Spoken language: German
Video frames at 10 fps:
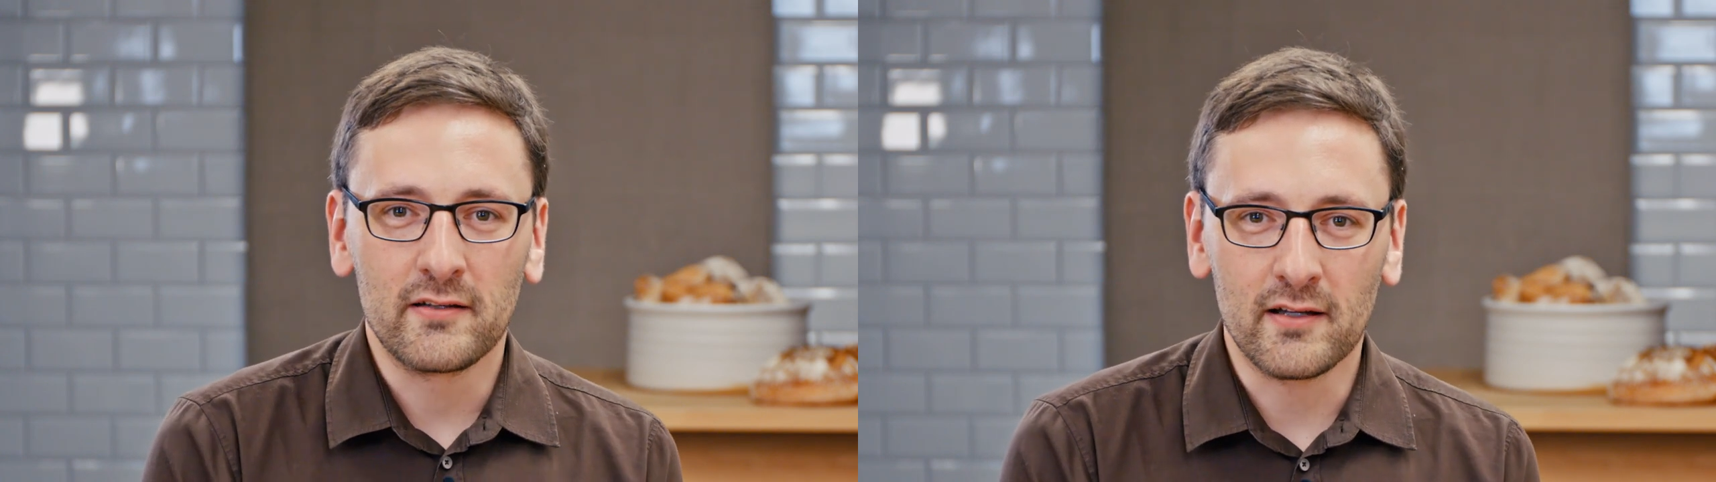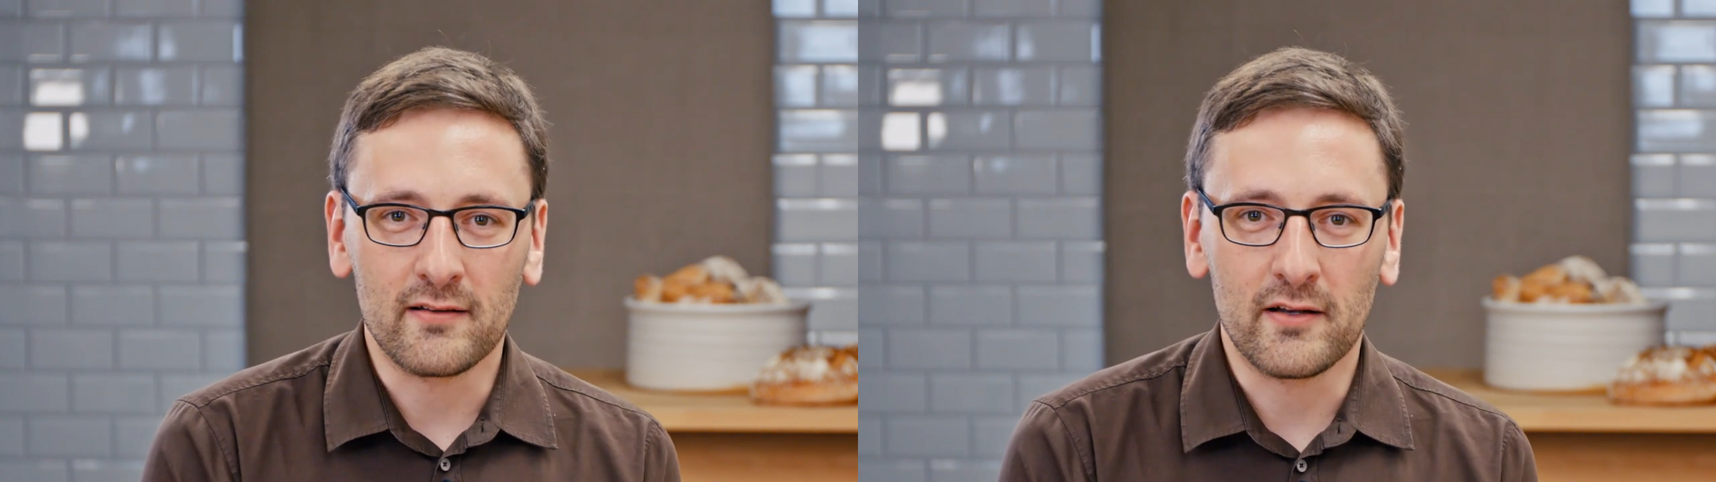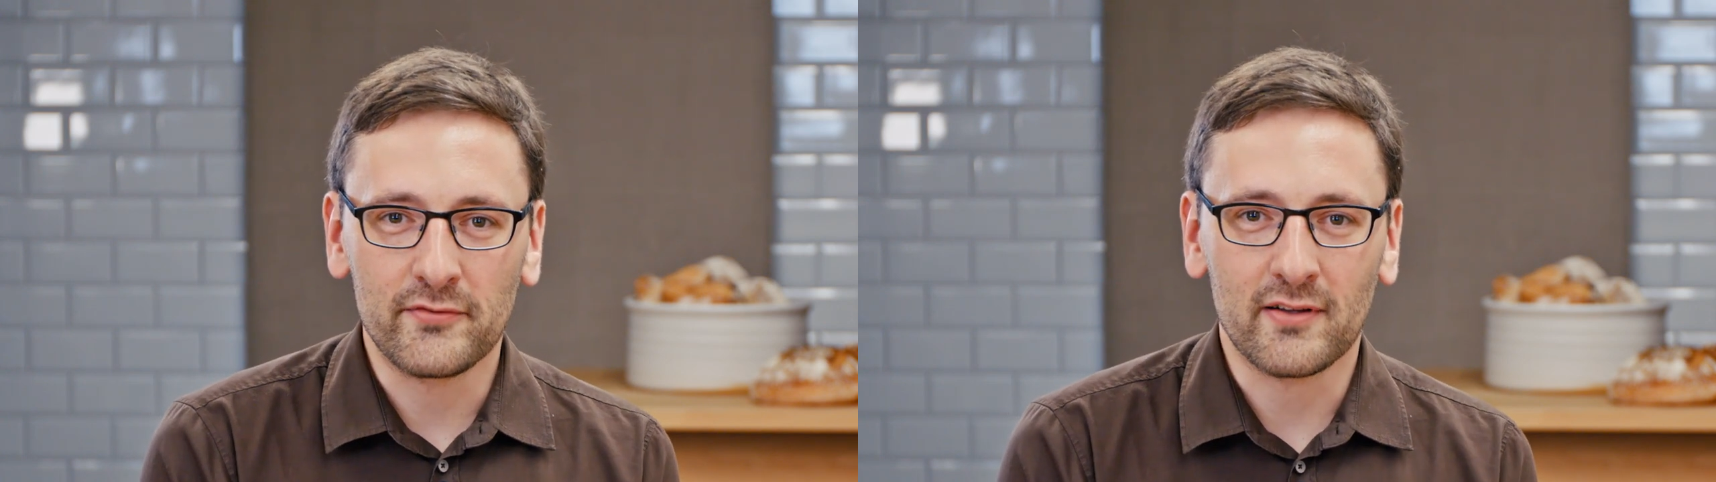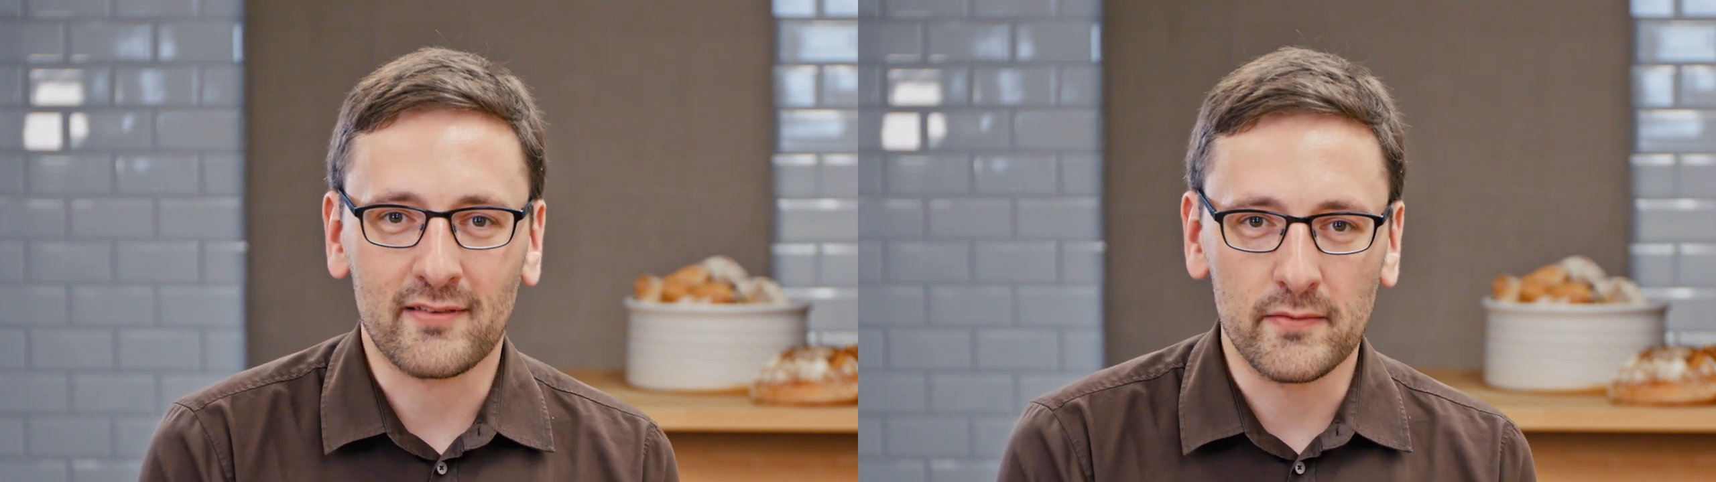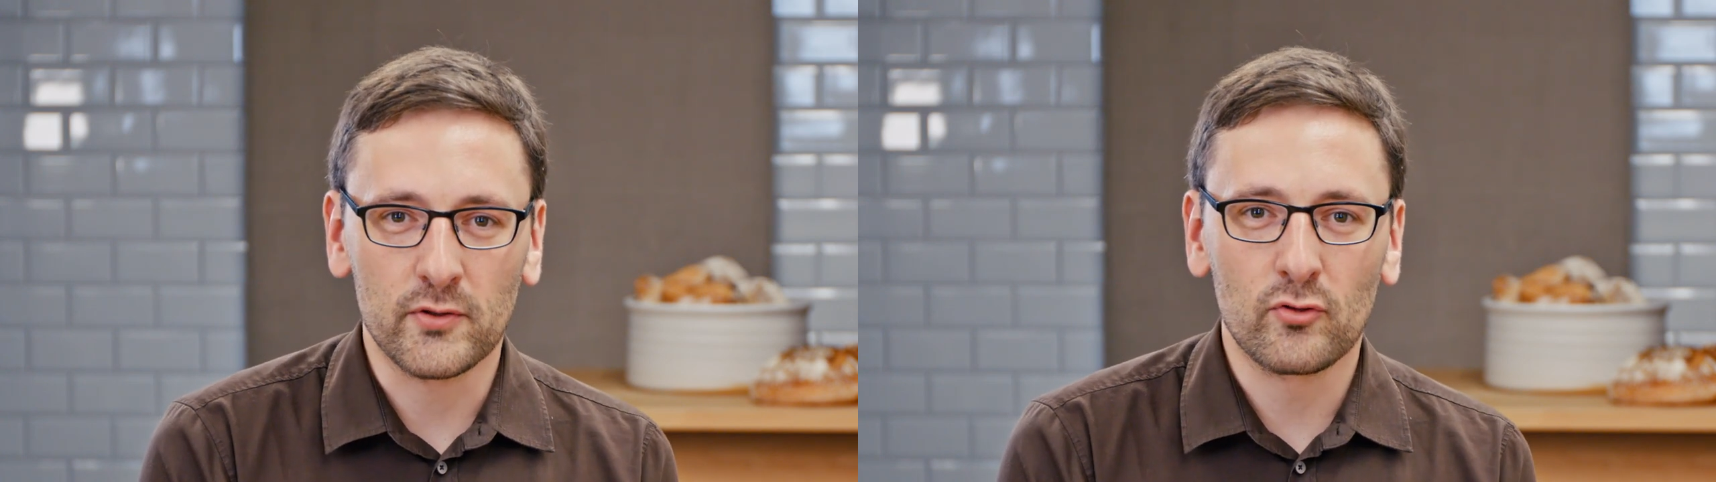die dann anfangen
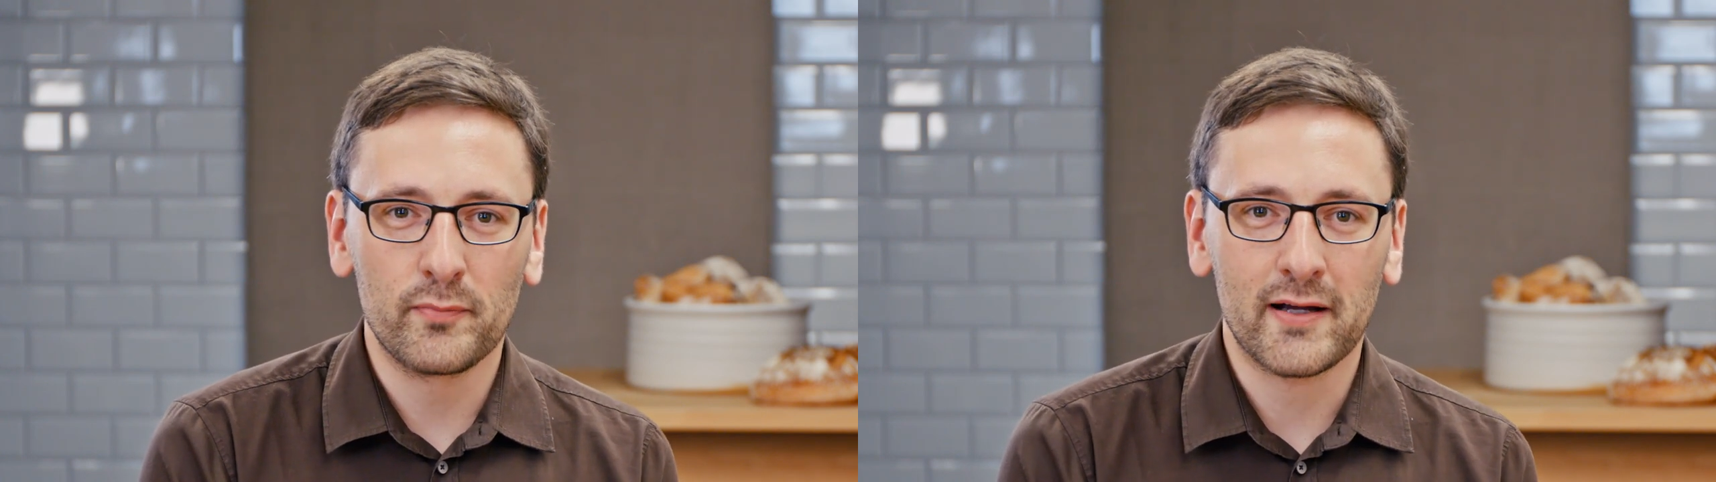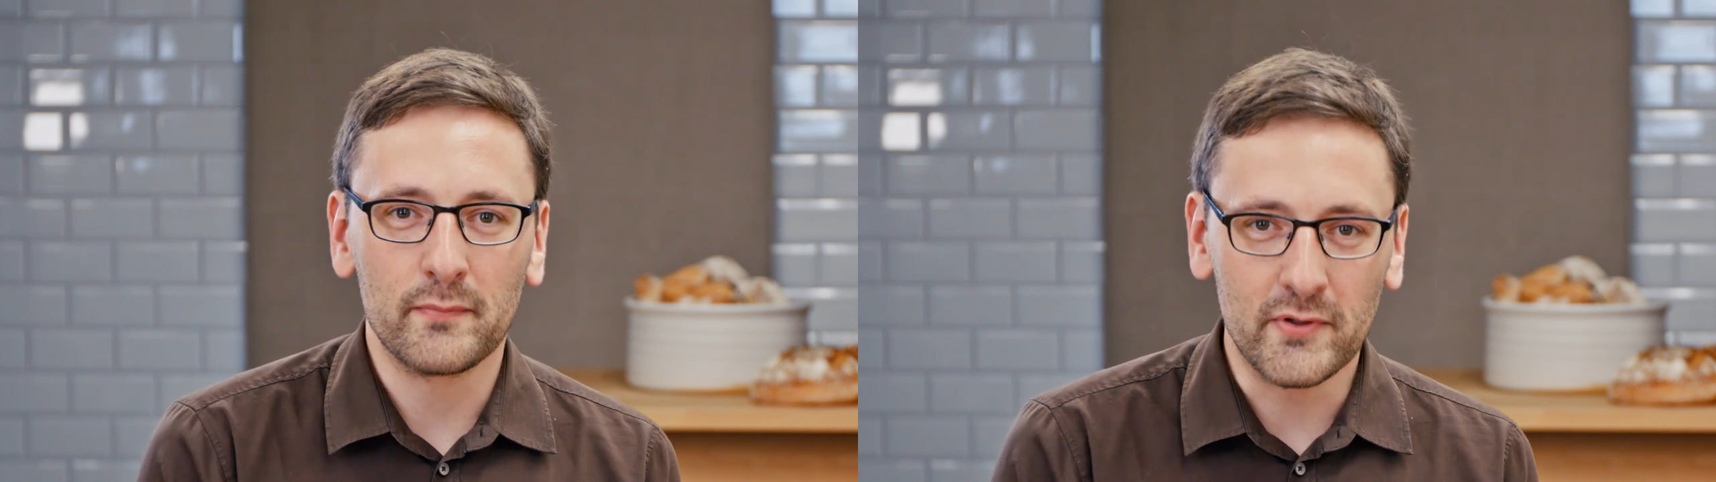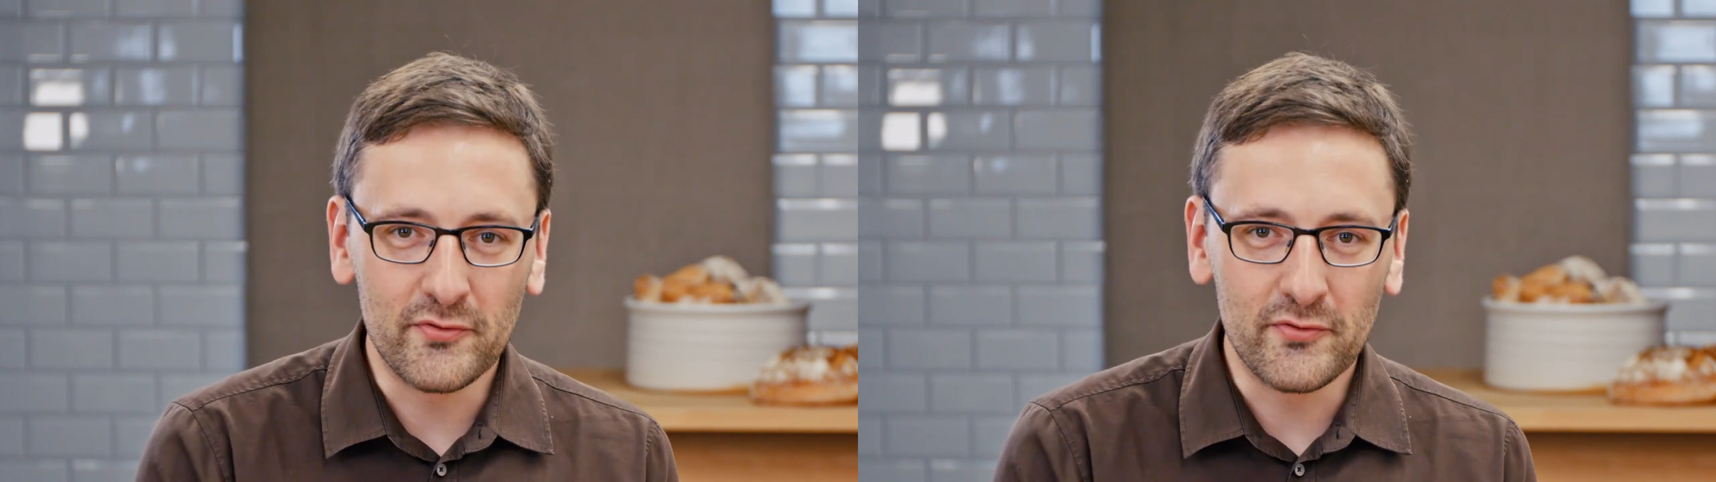selber zu backen